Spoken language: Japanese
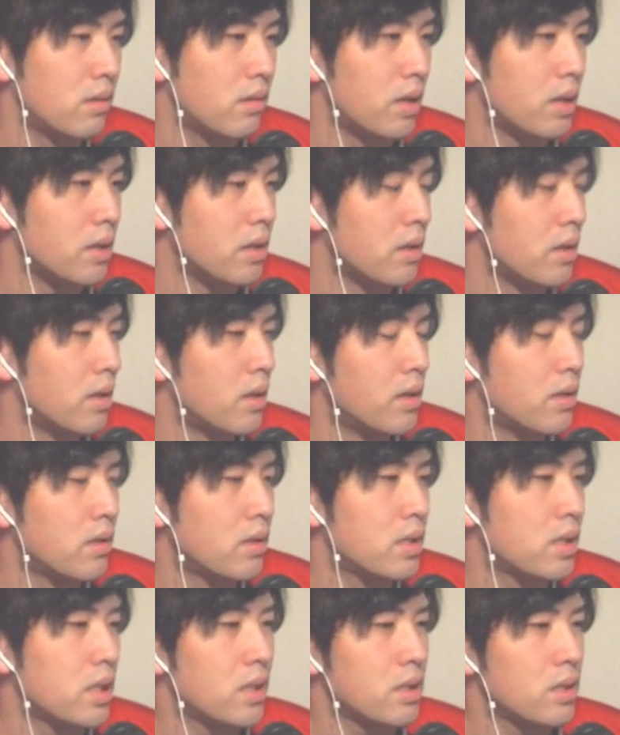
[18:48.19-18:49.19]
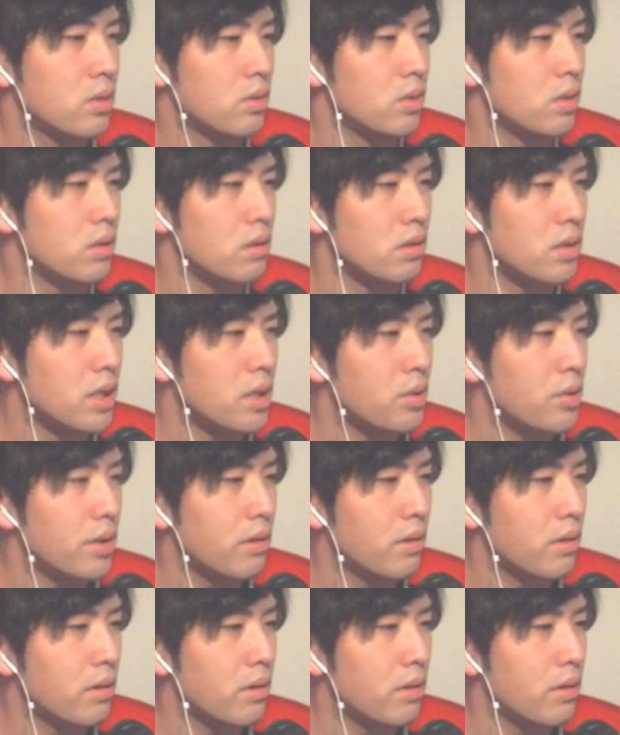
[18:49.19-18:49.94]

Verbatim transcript: はい。で、セレス大阪は名古